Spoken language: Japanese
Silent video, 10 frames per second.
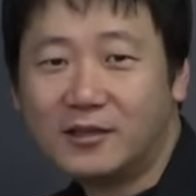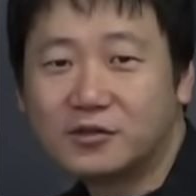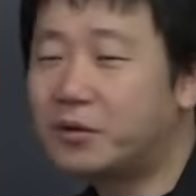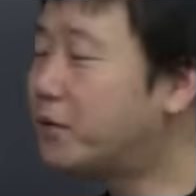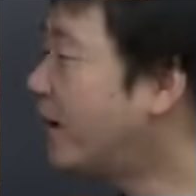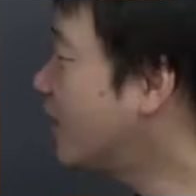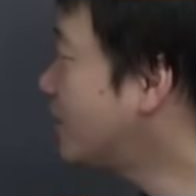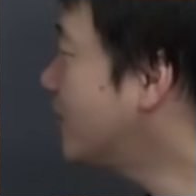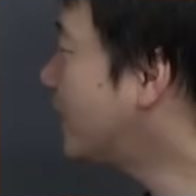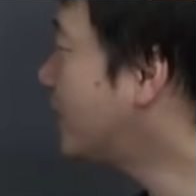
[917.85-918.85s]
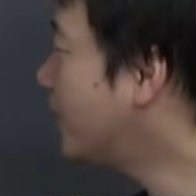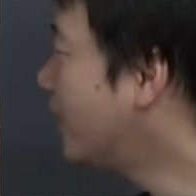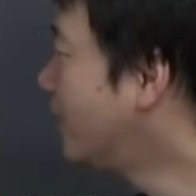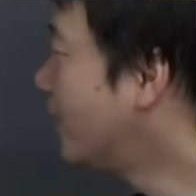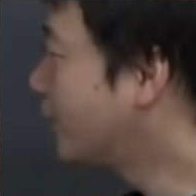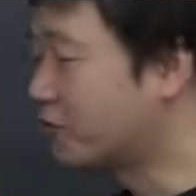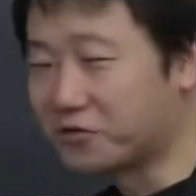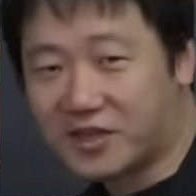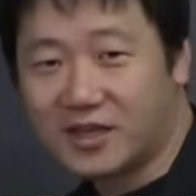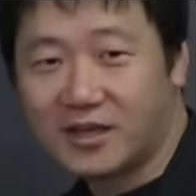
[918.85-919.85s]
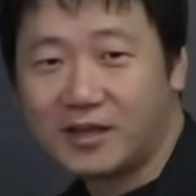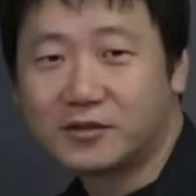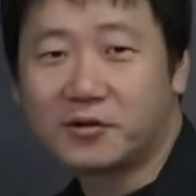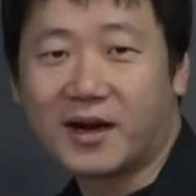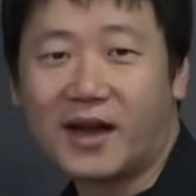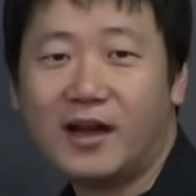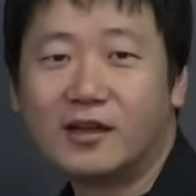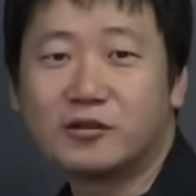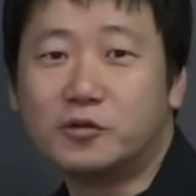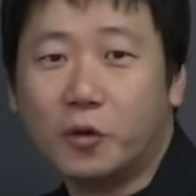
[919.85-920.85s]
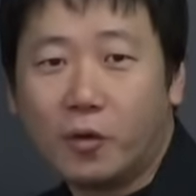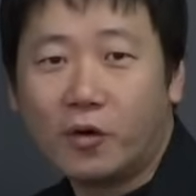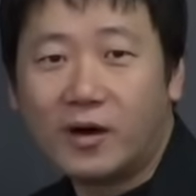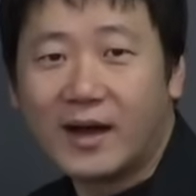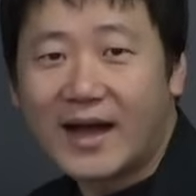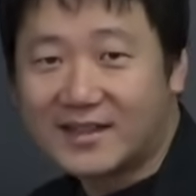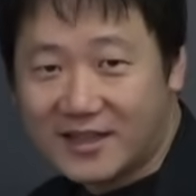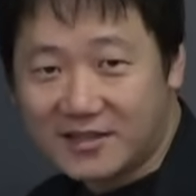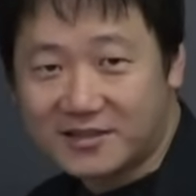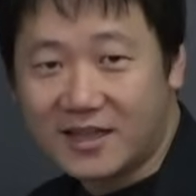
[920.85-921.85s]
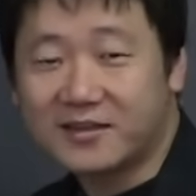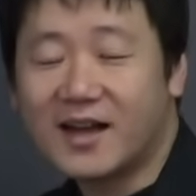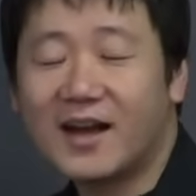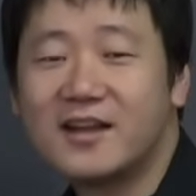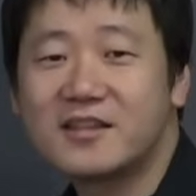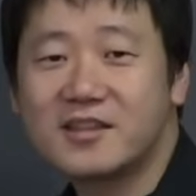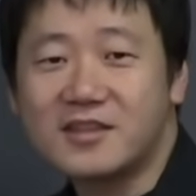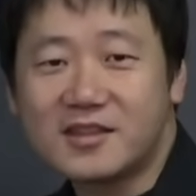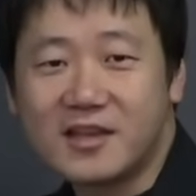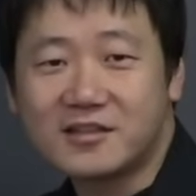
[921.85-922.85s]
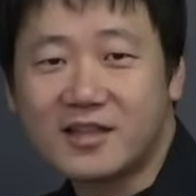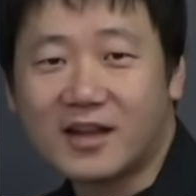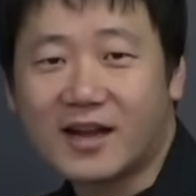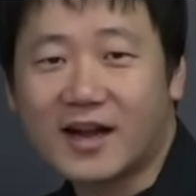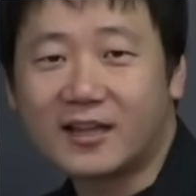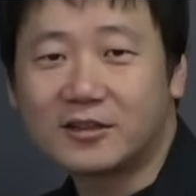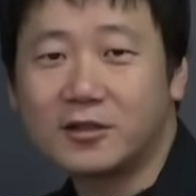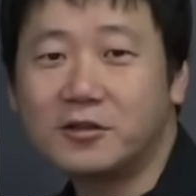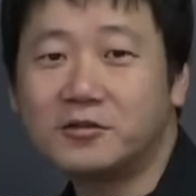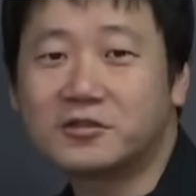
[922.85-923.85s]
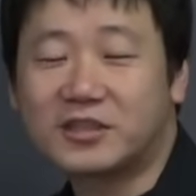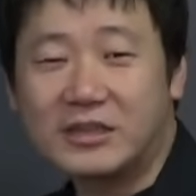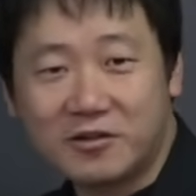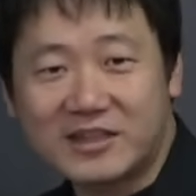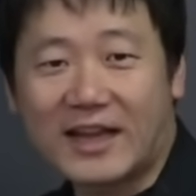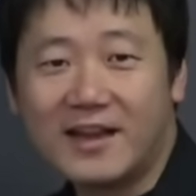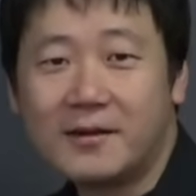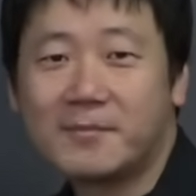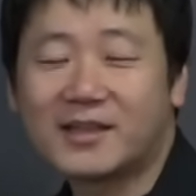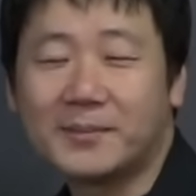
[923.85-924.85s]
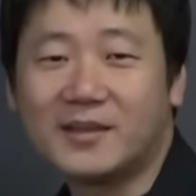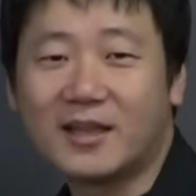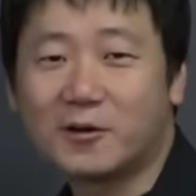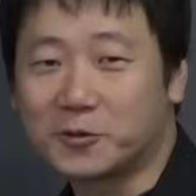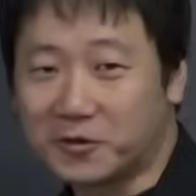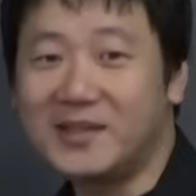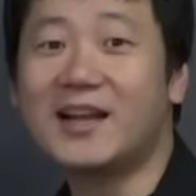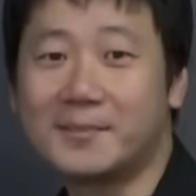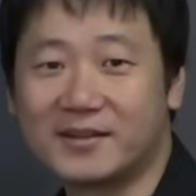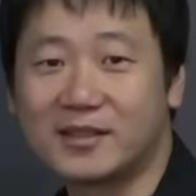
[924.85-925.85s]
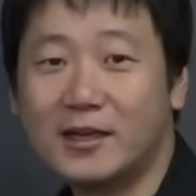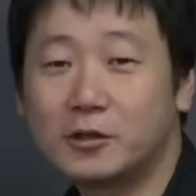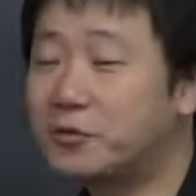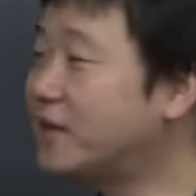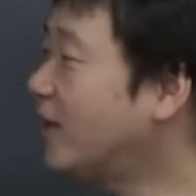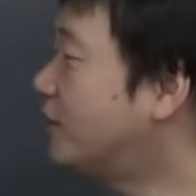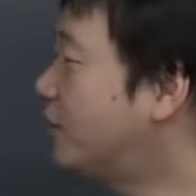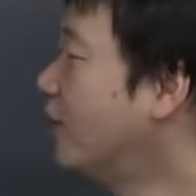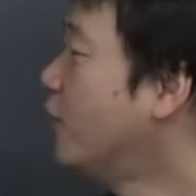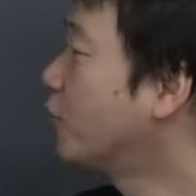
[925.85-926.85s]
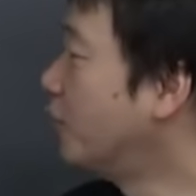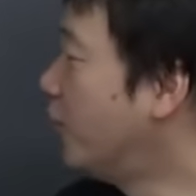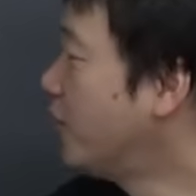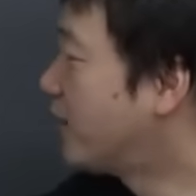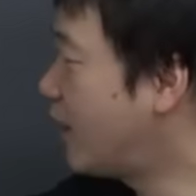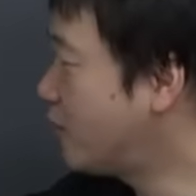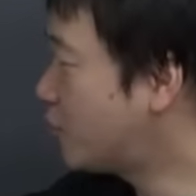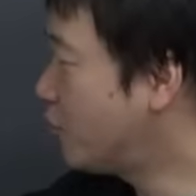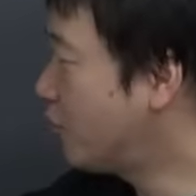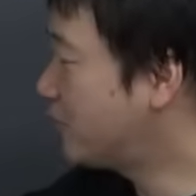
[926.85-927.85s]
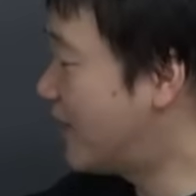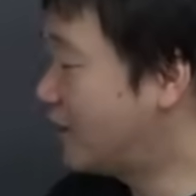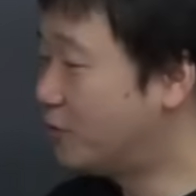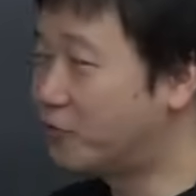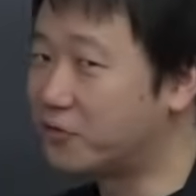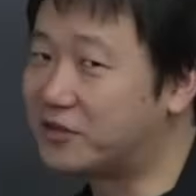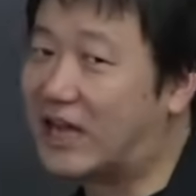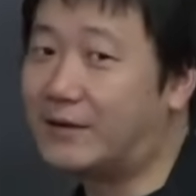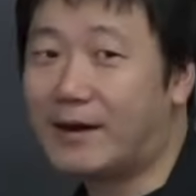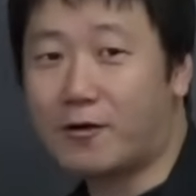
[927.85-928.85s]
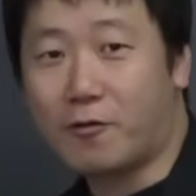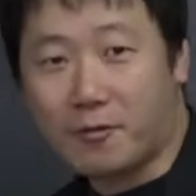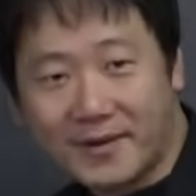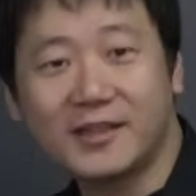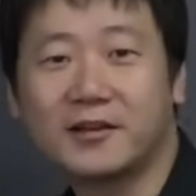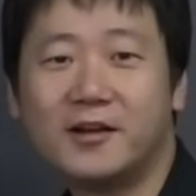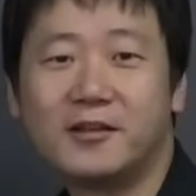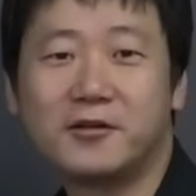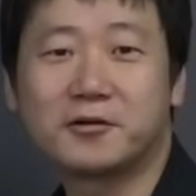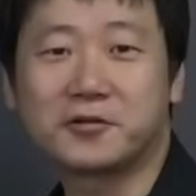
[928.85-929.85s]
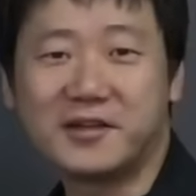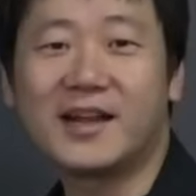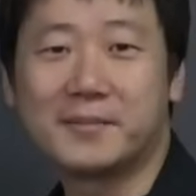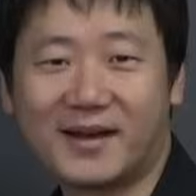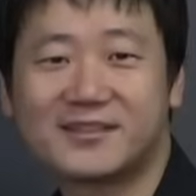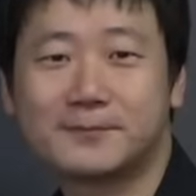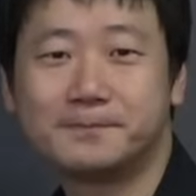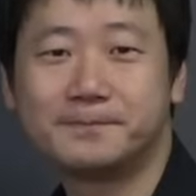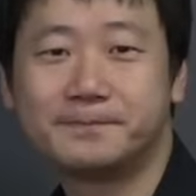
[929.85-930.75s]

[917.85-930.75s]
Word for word: それを始めたのがこの時。それがどう発展していくか進展していくかというのを次の時代また見ていくことになります。とりあえずこの元正天皇の時代はここまでということになります。